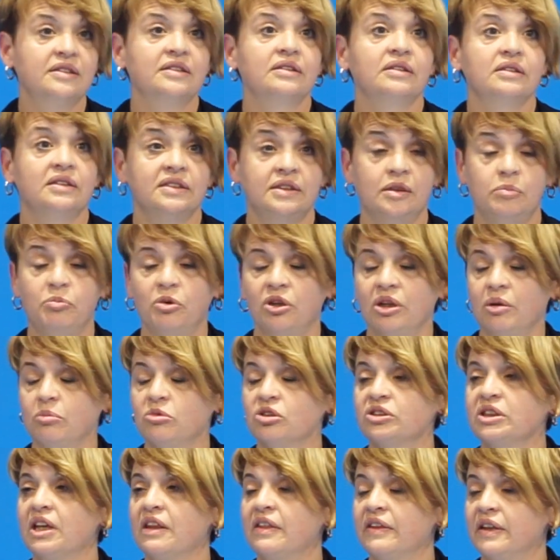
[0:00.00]
si
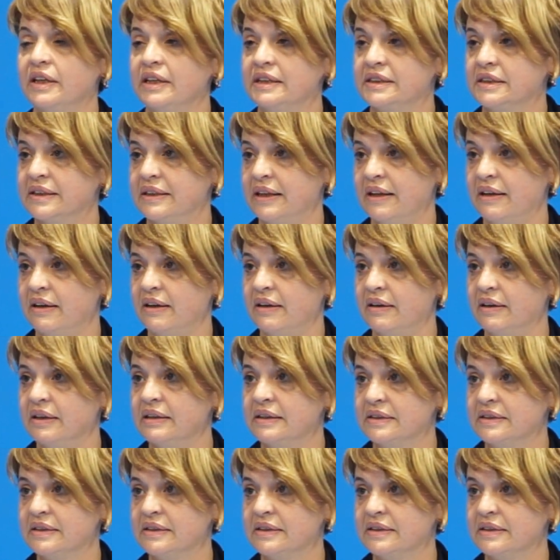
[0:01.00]
podemos hacer esta,